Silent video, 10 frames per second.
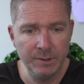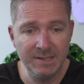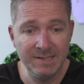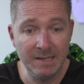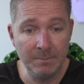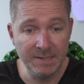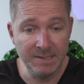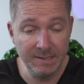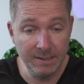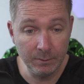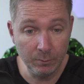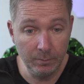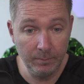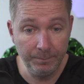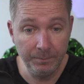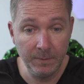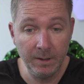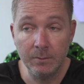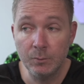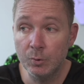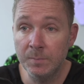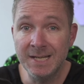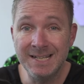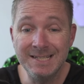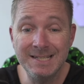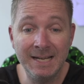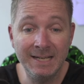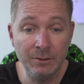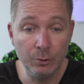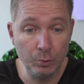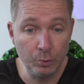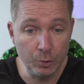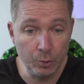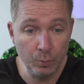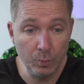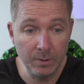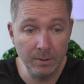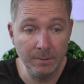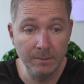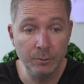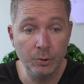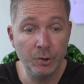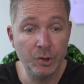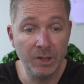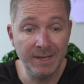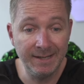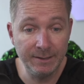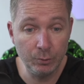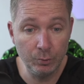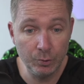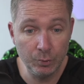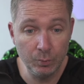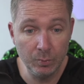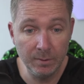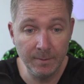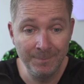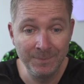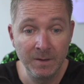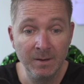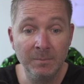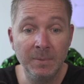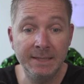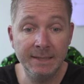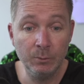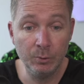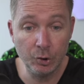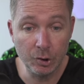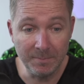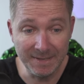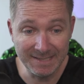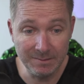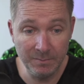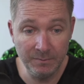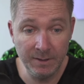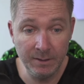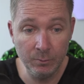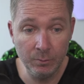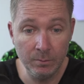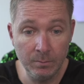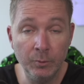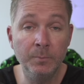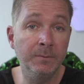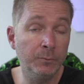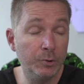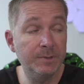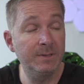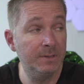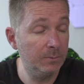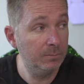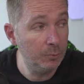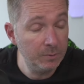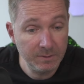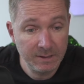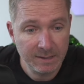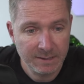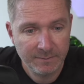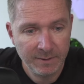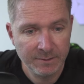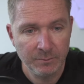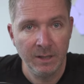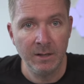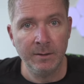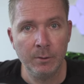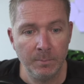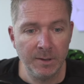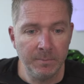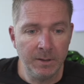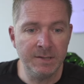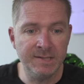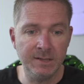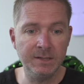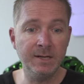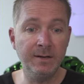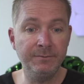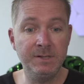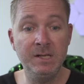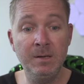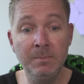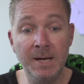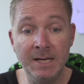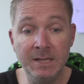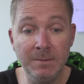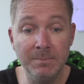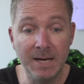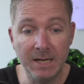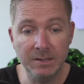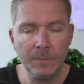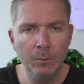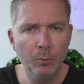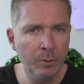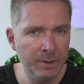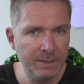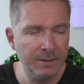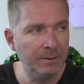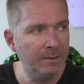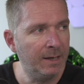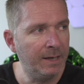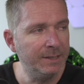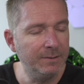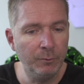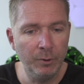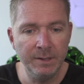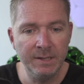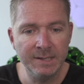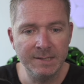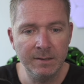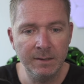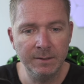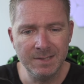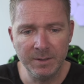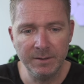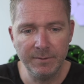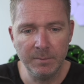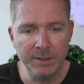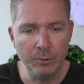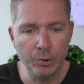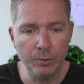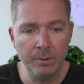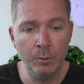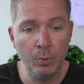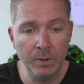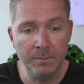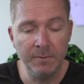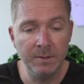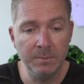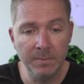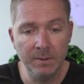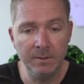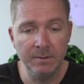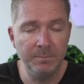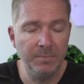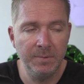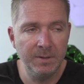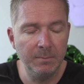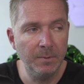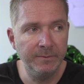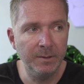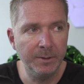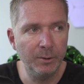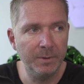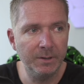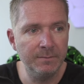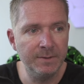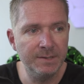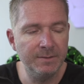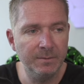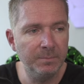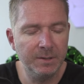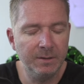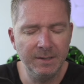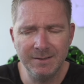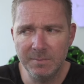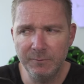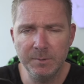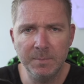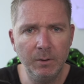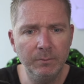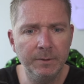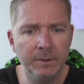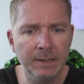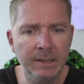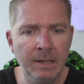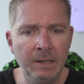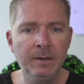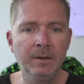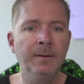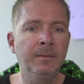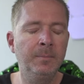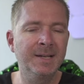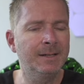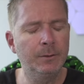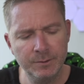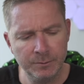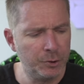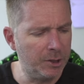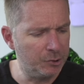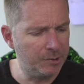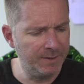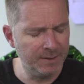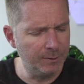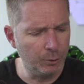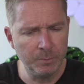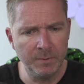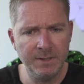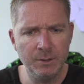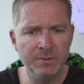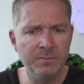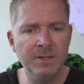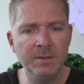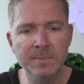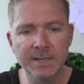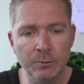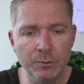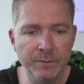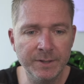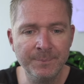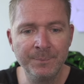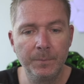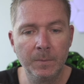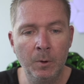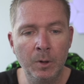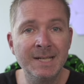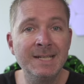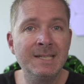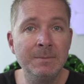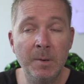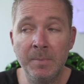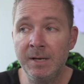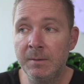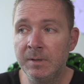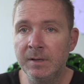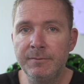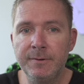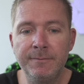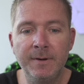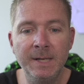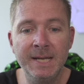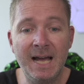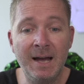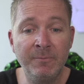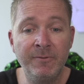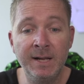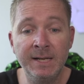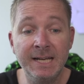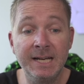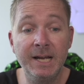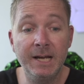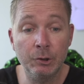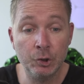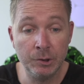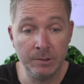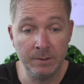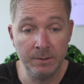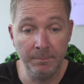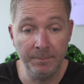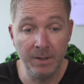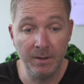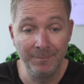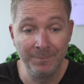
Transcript: Deislamisierung, ja, Dominanz, eigene Kultur, deutsche Leitkultur, patriotische Massenbewegung und man wünscht sich, gut, das weiß nun jeder, der Kompakt mal gesehen hat, die AfD eben an die Macht. Und äh, erreichen wollen die das ja, diese Begriffe habe ich auch schon gehört, wenn ich mal, ich bin ja immer wieder bei Kompakt gewesen, habe mich dann jedes Mal furchtbar aufgeregt, aber machst halt auch zu Recherchezwecken, hat ja auch schon mal Videos über die gemacht und sowas. Und da ist immer mal der Begriff gefallen, der Abwahl der Herrschenden, ja.